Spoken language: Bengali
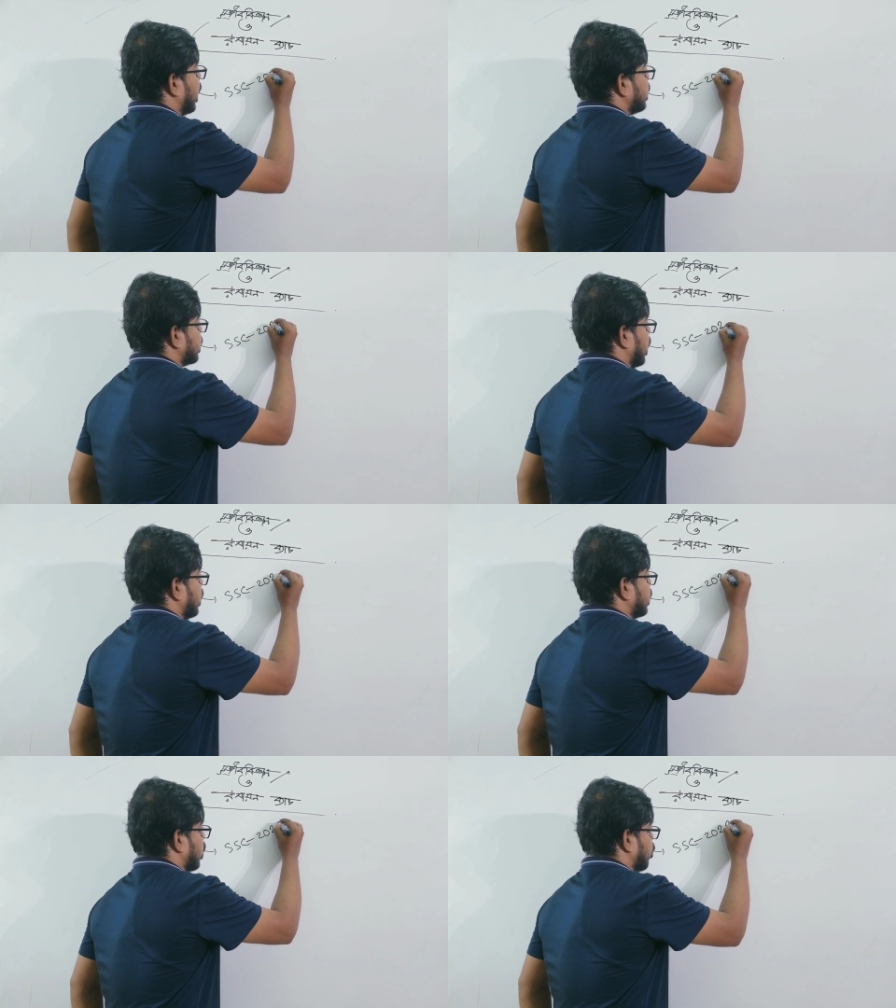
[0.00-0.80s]
সালে
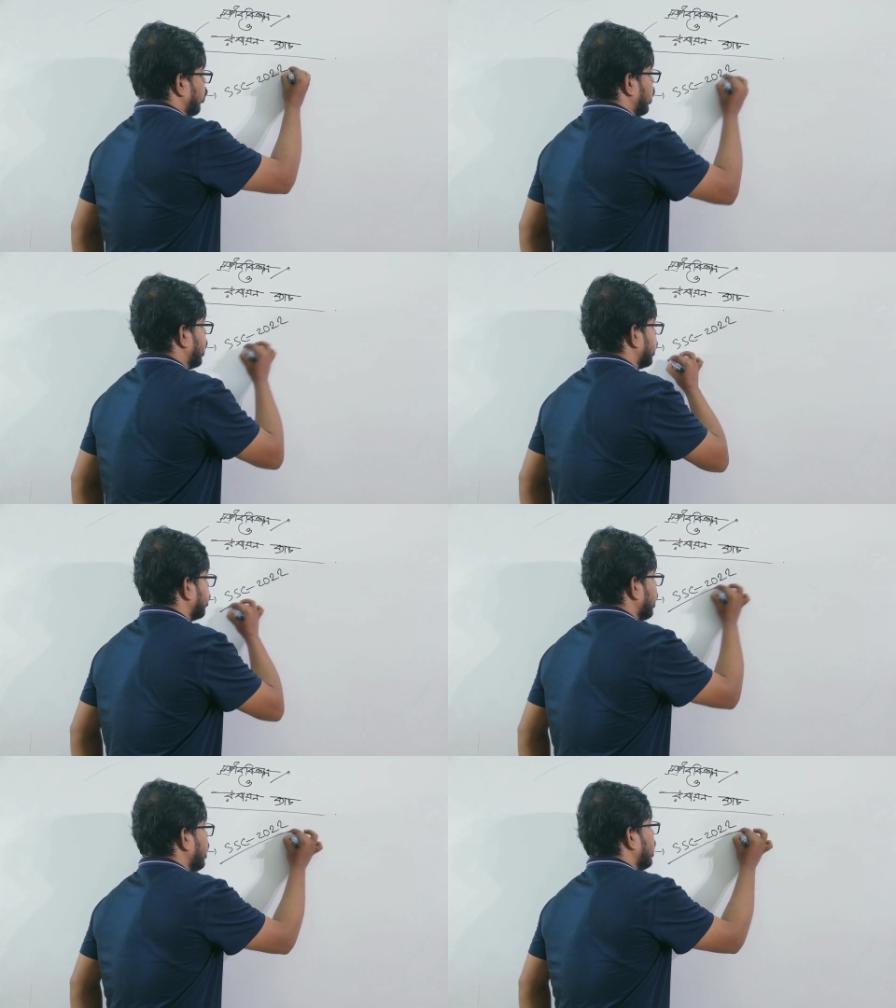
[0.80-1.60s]
যারা পরীক্ষা
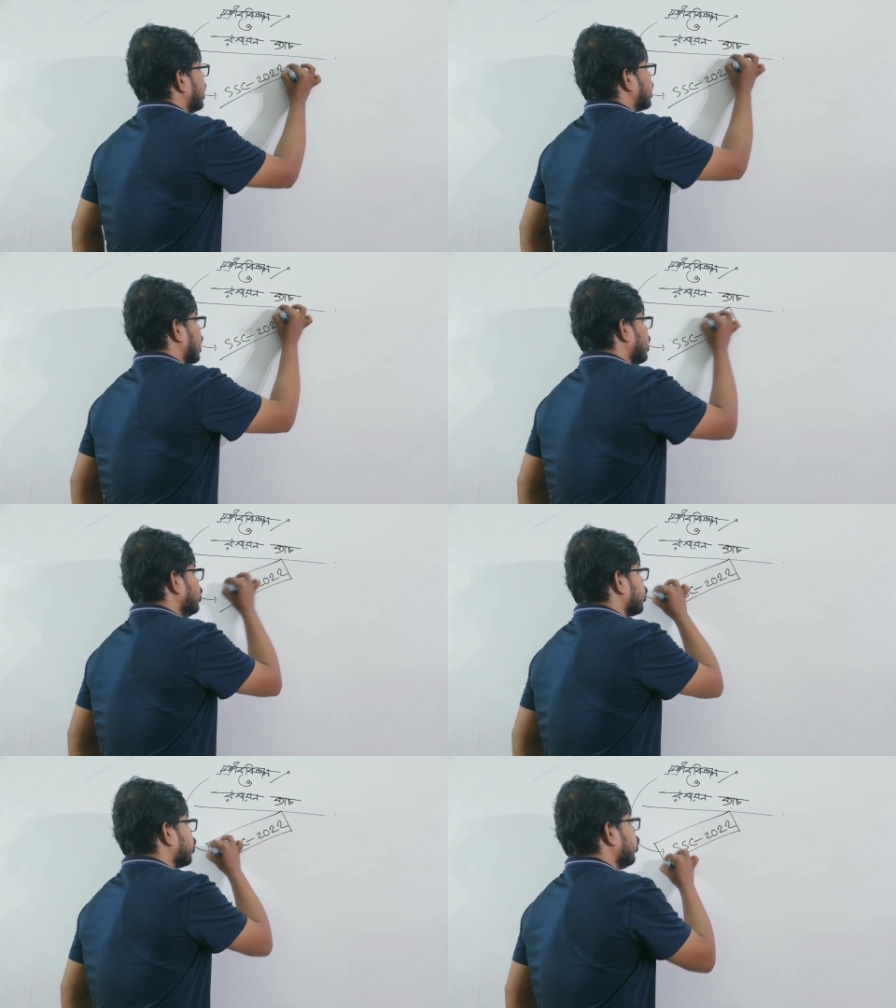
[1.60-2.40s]
দেবে তাদের
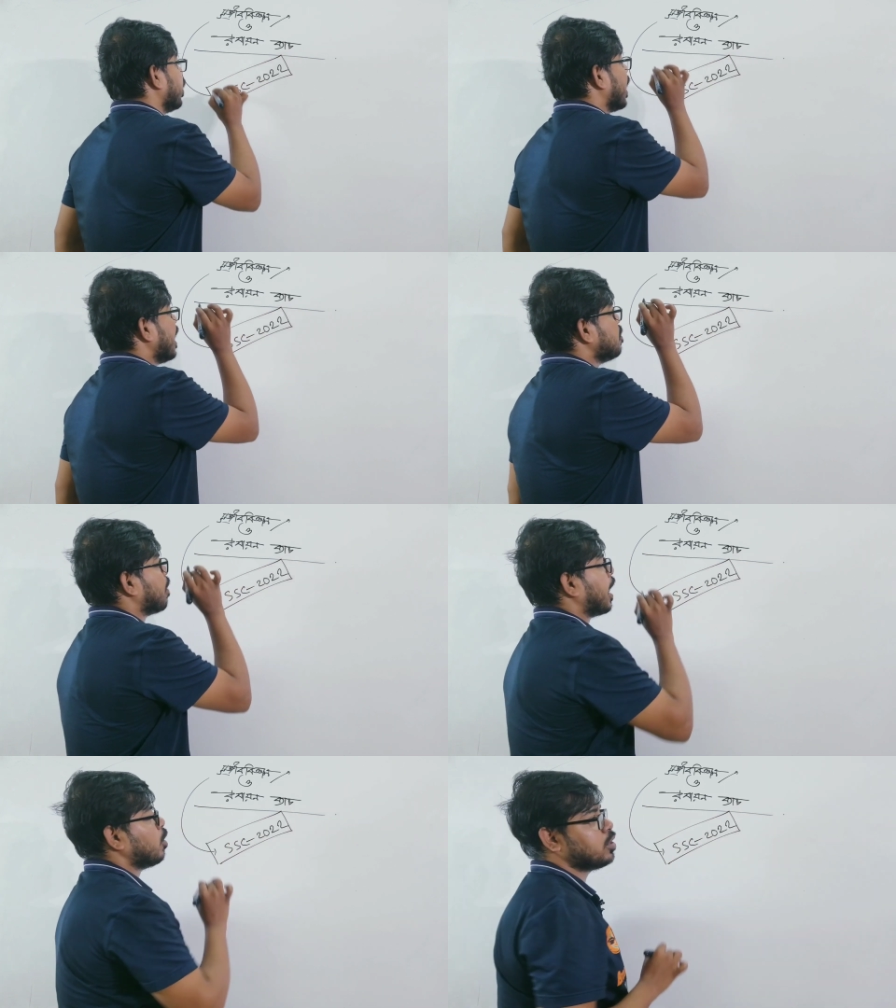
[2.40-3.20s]
জন্য এই
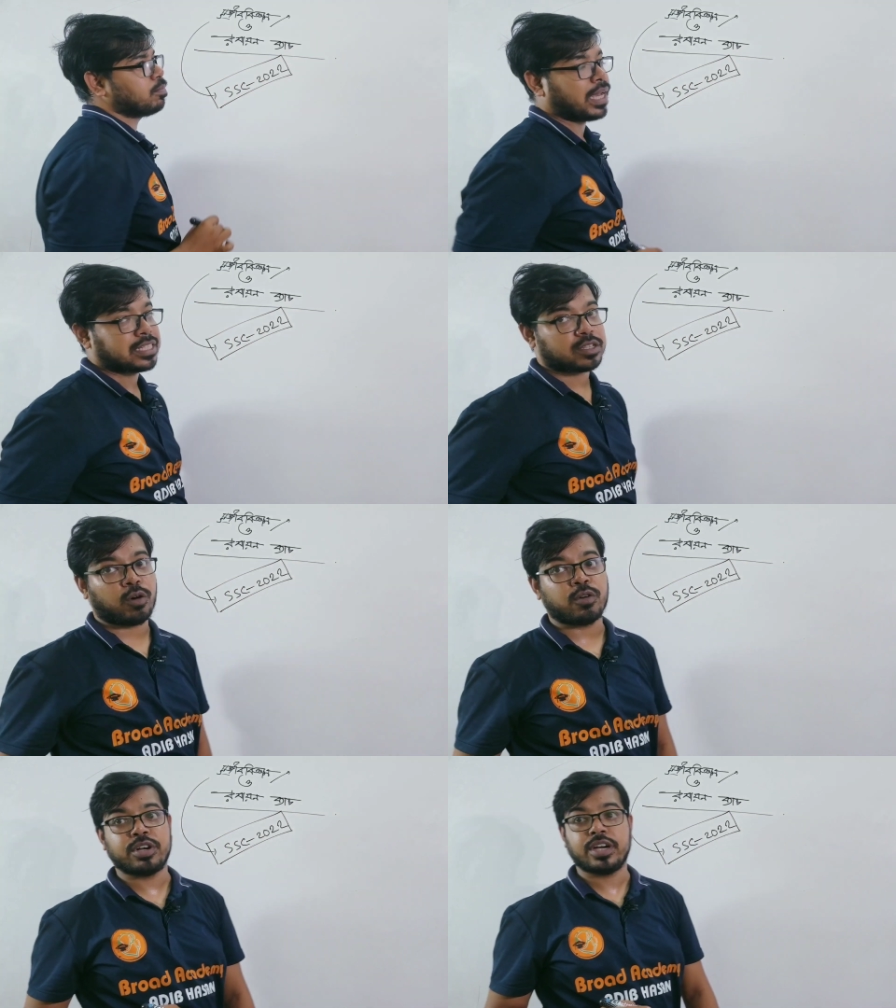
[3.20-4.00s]
বায়োলজি ব্যাচ
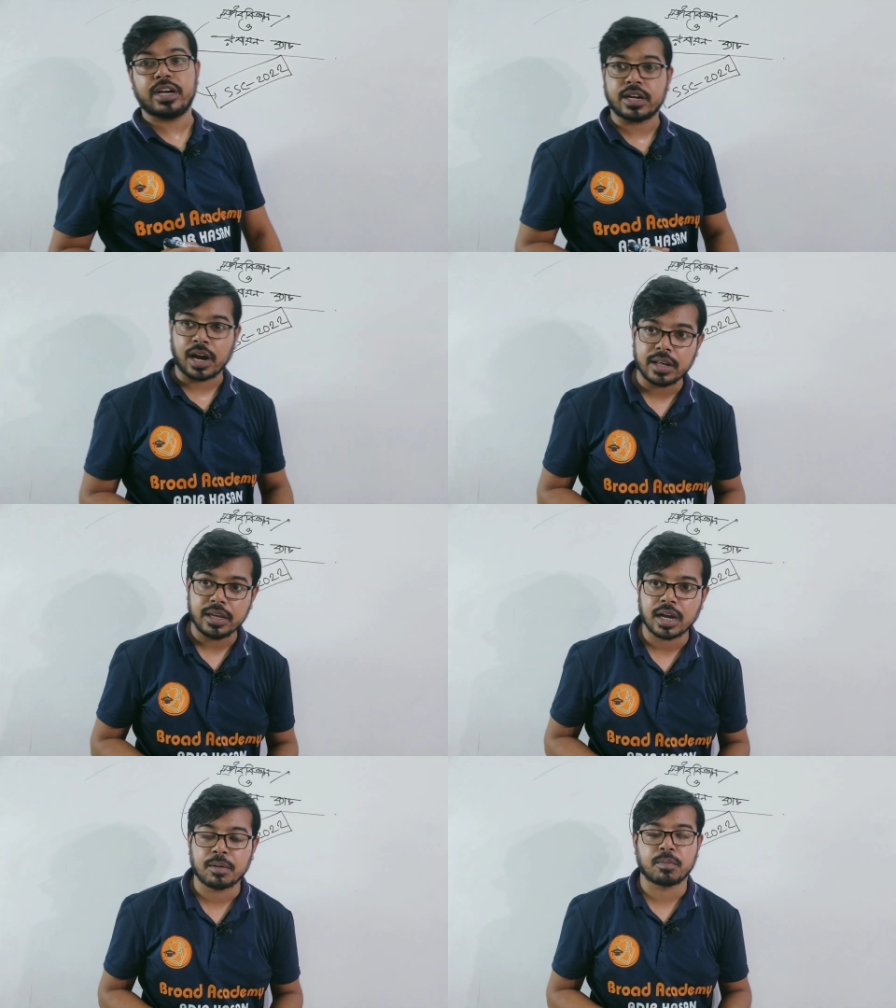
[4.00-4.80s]
অলরেডি রানিং
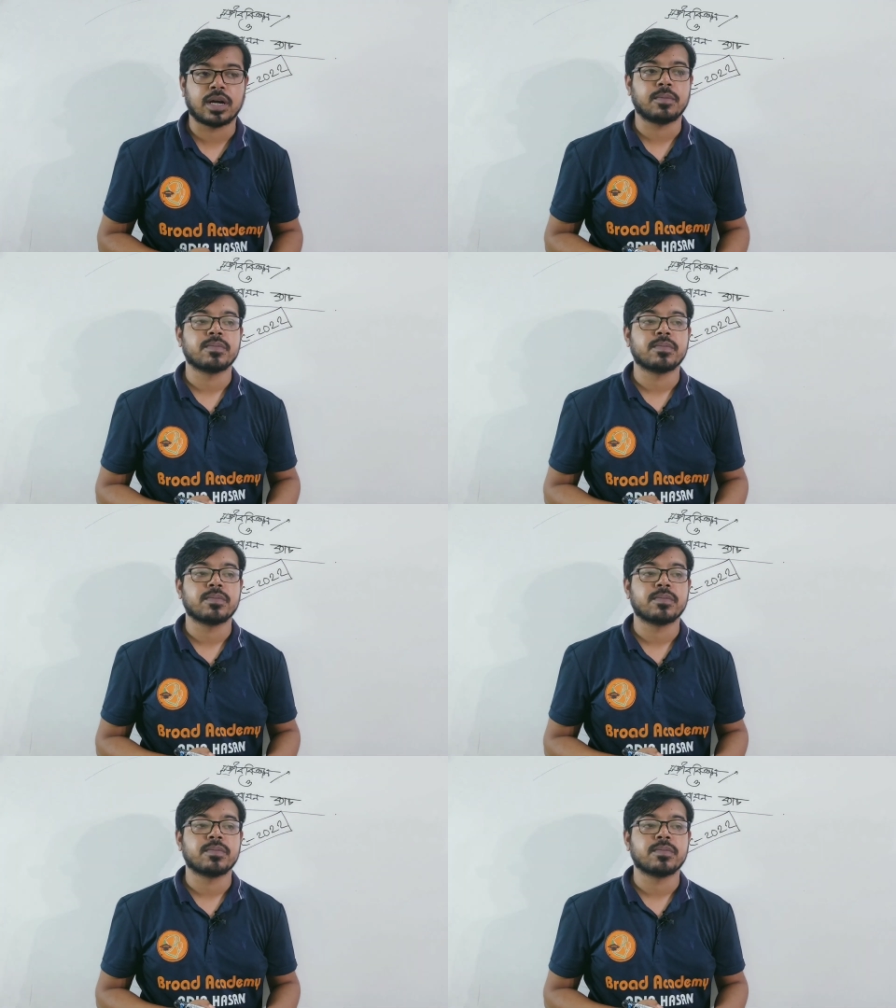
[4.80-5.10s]
আমরা